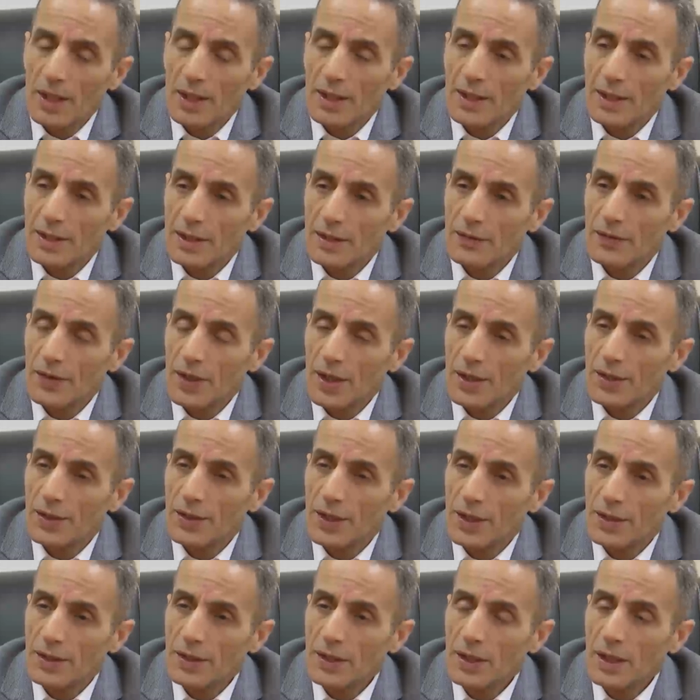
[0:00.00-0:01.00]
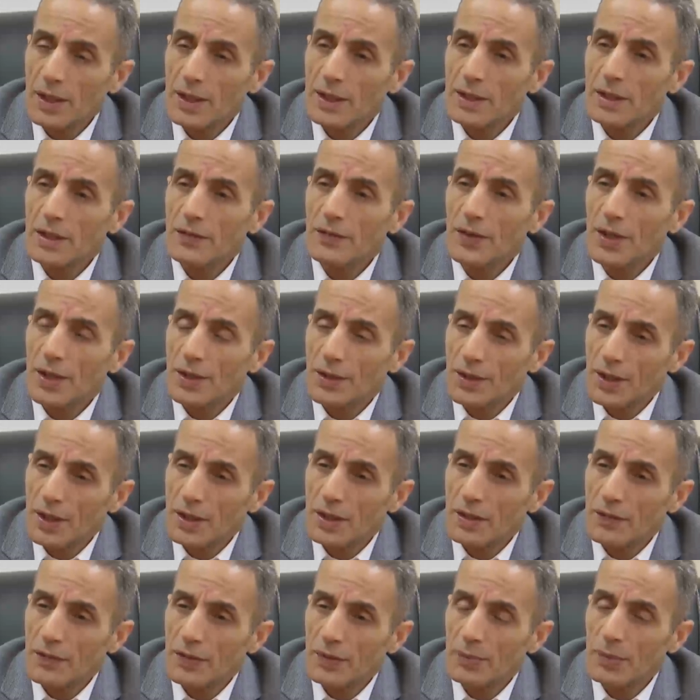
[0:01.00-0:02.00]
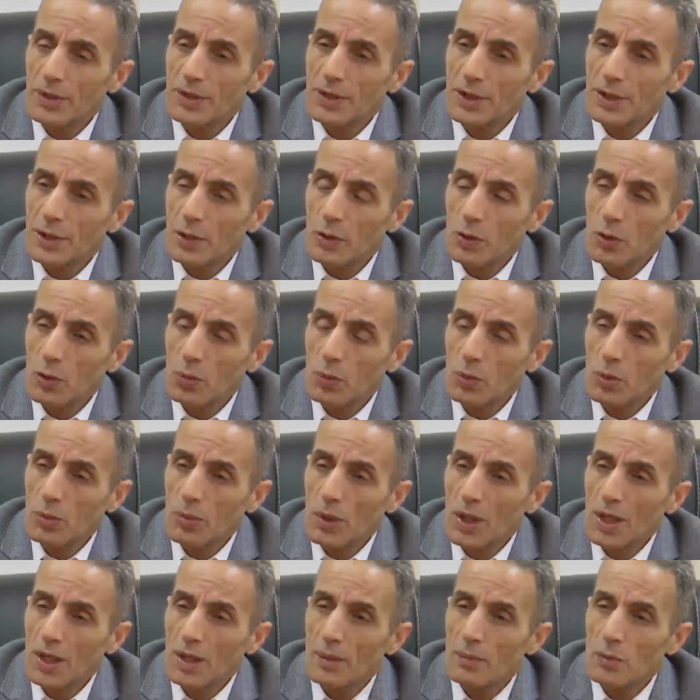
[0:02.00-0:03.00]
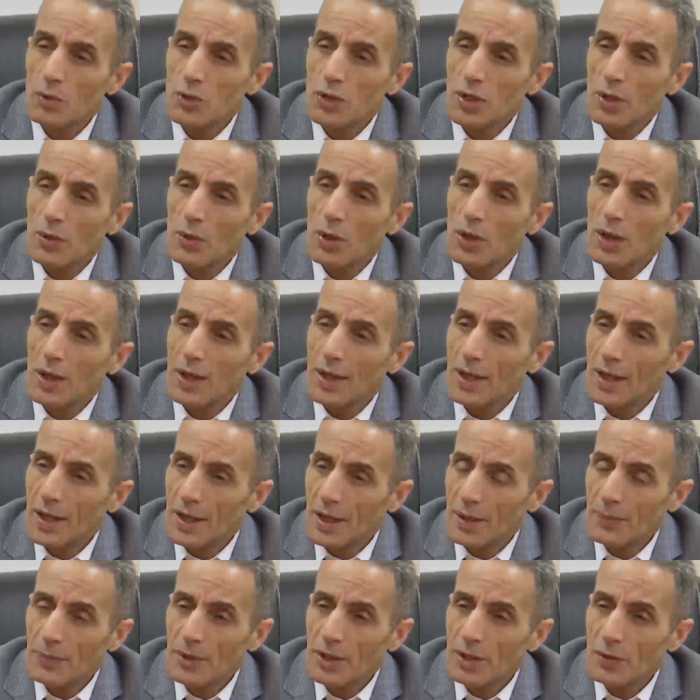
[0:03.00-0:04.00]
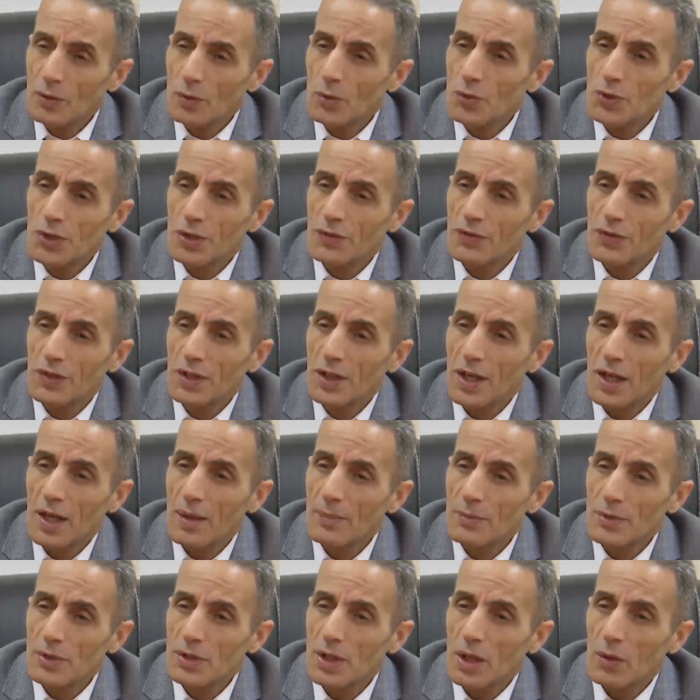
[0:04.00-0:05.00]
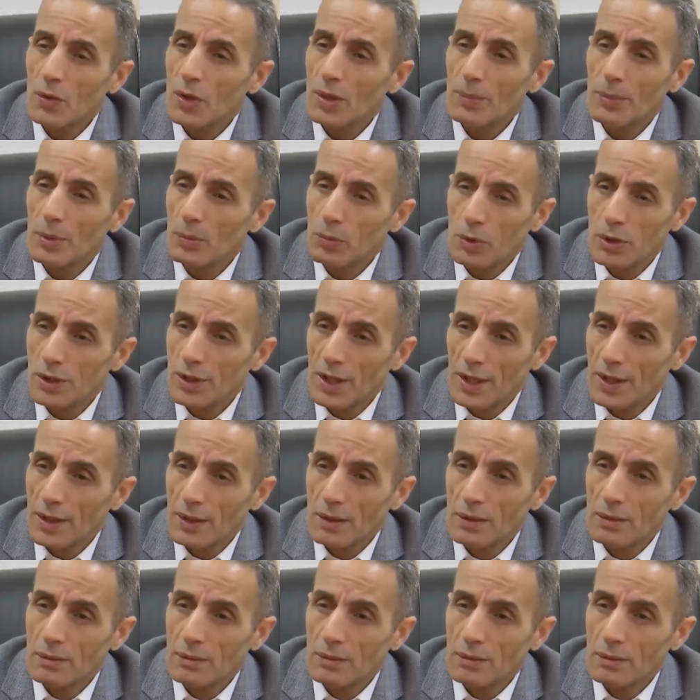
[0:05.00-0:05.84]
الاكتفاء الذاتي الاكتفاء الذاتي في مادة الحبوب على مستوى العالمي توجد في خمس أو ربع بلدان